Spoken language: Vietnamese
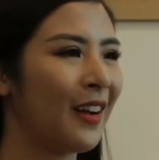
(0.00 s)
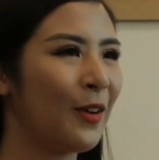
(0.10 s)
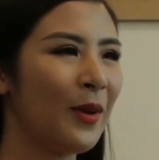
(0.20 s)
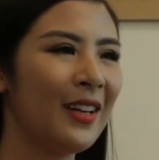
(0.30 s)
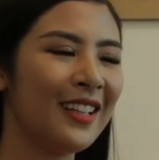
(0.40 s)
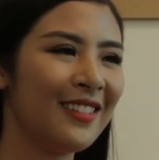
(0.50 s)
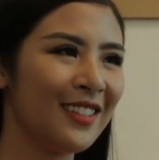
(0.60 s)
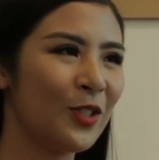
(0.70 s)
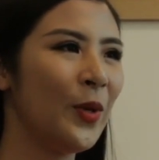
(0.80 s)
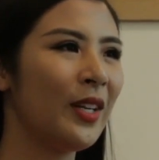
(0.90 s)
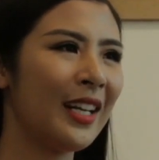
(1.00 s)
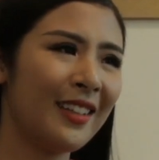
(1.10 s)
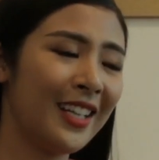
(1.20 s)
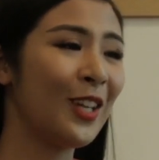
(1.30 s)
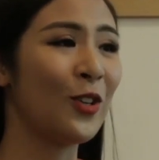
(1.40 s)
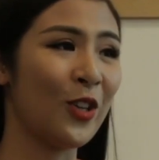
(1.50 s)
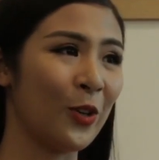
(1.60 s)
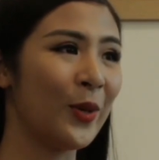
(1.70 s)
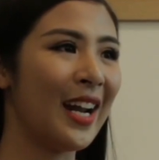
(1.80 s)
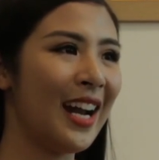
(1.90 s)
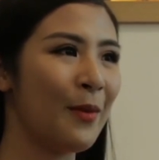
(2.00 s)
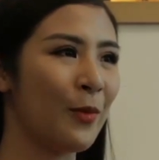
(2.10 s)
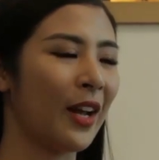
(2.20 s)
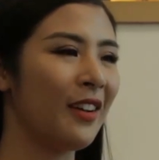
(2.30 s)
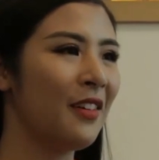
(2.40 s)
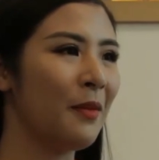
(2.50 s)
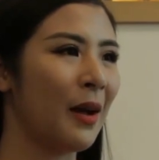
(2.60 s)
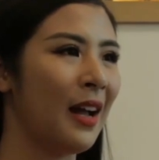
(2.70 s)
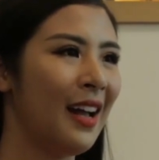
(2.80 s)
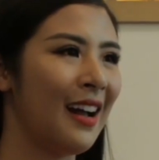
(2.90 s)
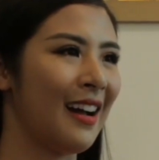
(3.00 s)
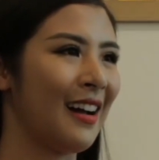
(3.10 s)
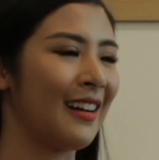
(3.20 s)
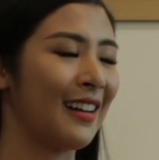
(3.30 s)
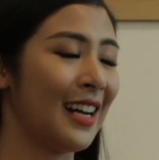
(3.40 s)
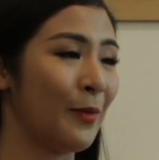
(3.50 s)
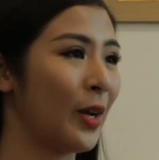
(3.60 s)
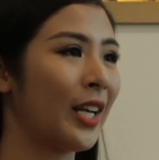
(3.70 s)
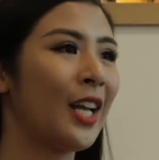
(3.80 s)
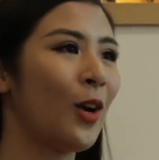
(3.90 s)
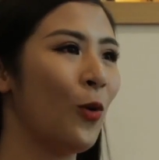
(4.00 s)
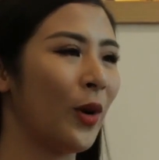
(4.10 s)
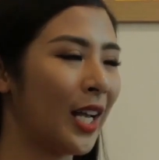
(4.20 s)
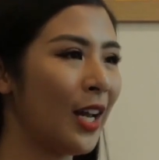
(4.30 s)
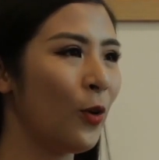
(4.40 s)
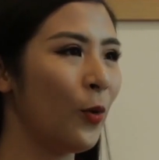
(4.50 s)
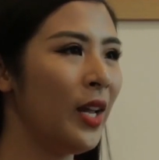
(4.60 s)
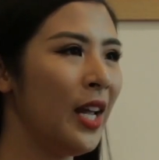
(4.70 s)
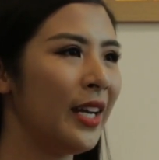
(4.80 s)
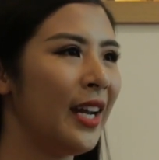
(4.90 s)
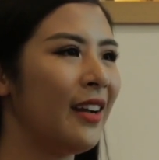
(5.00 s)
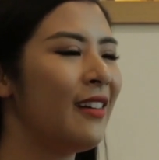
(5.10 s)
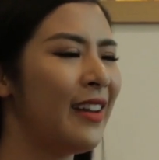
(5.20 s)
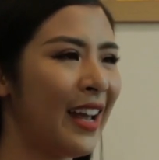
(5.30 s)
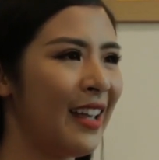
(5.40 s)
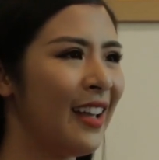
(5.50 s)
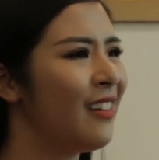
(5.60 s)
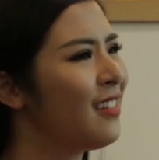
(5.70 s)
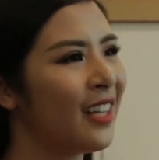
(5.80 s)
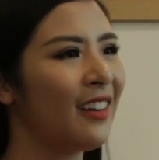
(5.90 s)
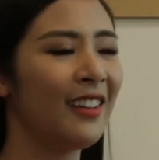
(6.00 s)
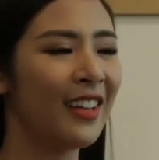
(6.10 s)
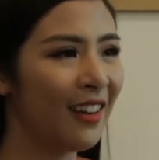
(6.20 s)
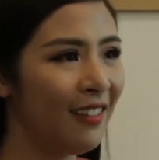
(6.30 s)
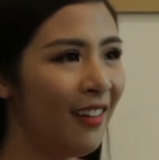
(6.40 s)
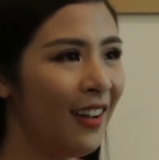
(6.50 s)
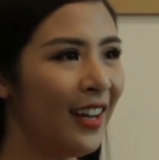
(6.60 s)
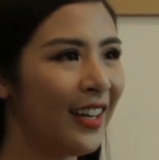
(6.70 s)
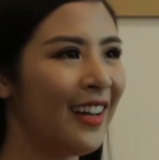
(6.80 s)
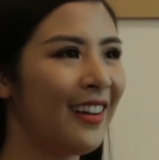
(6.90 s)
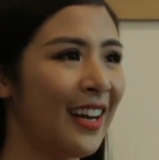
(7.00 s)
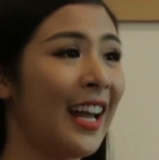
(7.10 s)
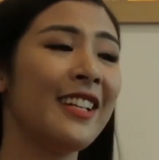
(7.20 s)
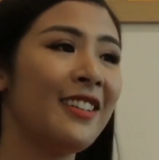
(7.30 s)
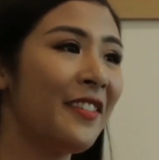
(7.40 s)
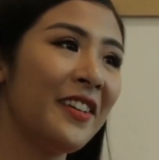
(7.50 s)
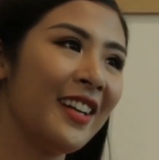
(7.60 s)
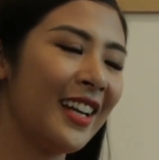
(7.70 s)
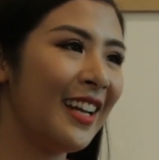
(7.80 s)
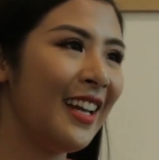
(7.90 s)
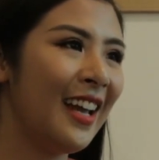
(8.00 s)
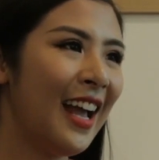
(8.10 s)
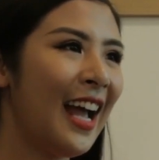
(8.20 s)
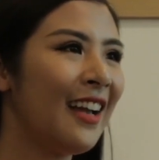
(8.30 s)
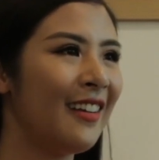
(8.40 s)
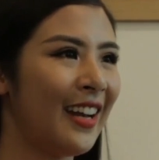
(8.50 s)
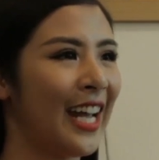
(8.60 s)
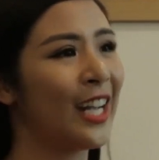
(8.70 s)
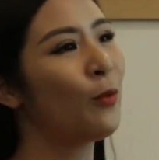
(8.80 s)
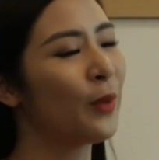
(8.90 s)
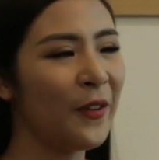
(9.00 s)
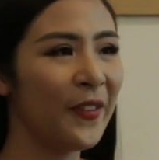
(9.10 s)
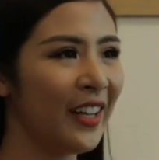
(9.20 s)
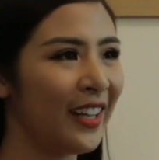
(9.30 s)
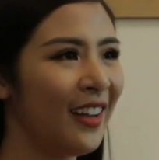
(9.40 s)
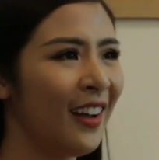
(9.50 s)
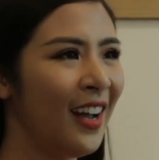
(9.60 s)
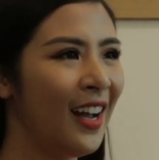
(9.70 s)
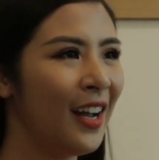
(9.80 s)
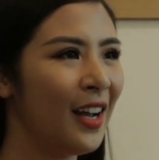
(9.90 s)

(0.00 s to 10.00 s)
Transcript: Và Ngọc Hân thường xuyên ngay từ khi còn nhỏ đã là một cái người mà làm cái cây cầu kết nối, để người này đừng giận người kia nữa, để người này hãy chơi với người kia đi, hay người này hãy cộng tác với người kia.